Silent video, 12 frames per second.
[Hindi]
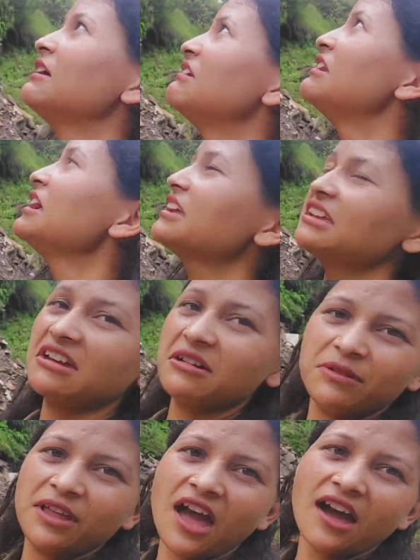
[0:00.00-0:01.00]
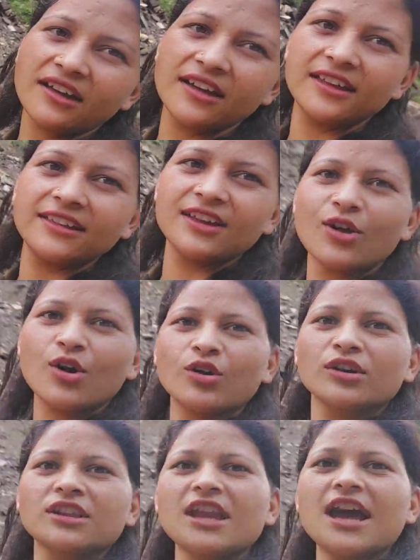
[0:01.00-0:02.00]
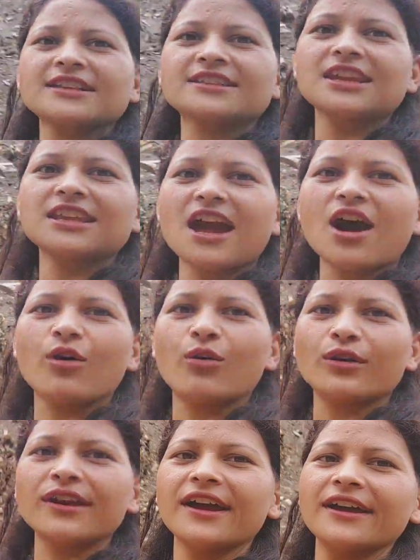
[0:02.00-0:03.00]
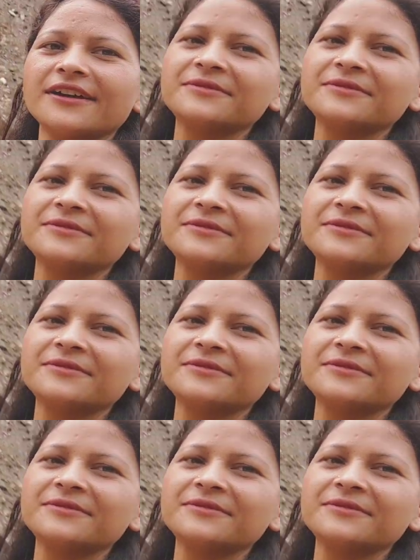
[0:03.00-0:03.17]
लेकिन अब क्या करें देखो क्या से क्या हो गया है